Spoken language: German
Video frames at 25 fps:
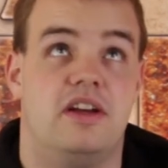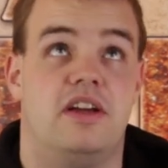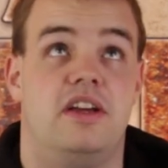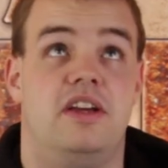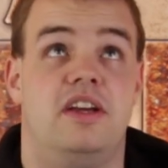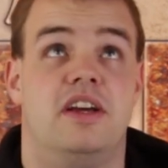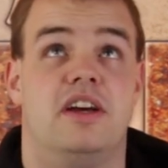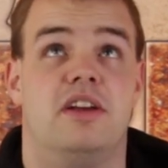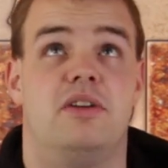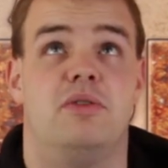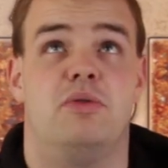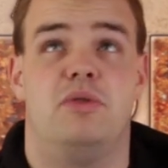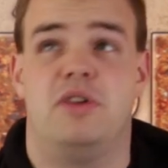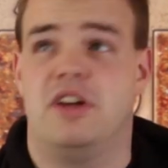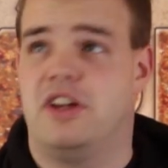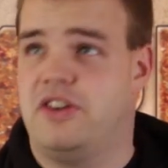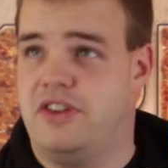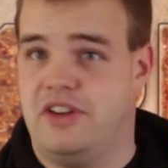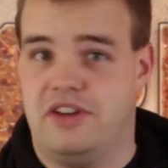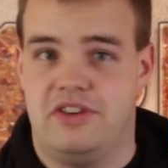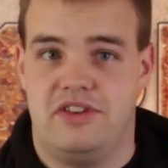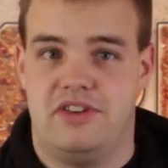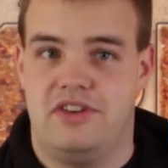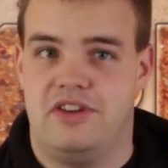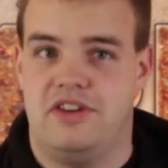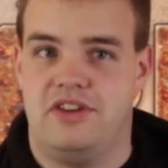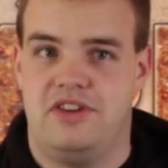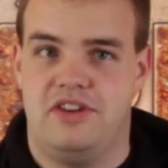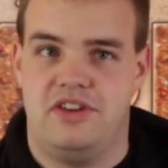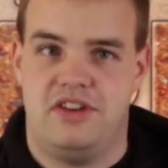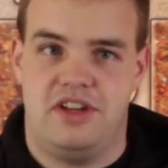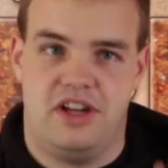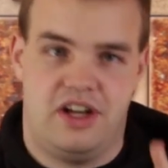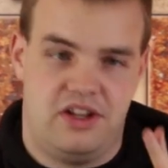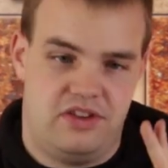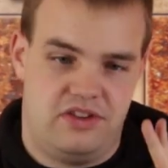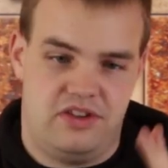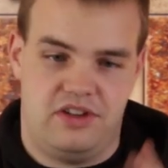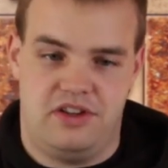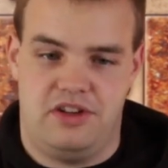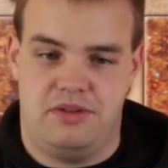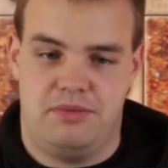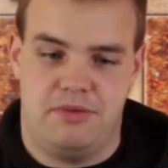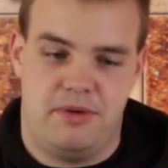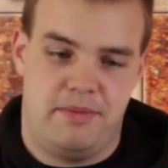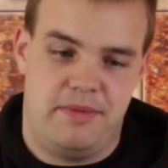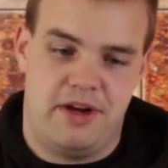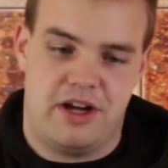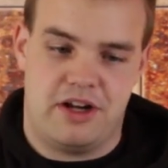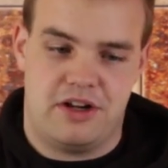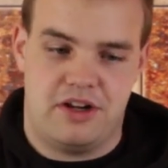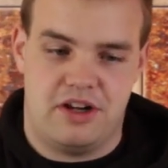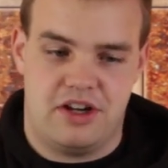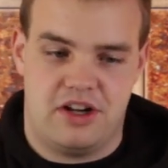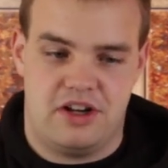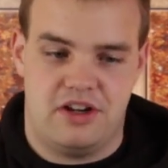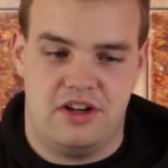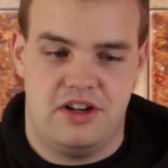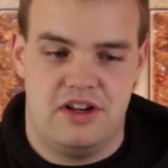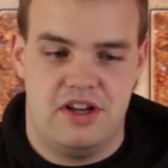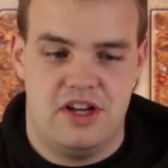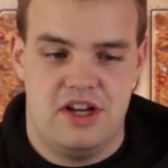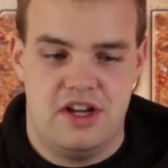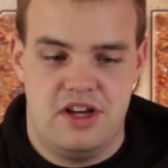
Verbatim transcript: EN 166, die einzige, die ich mir merken kann.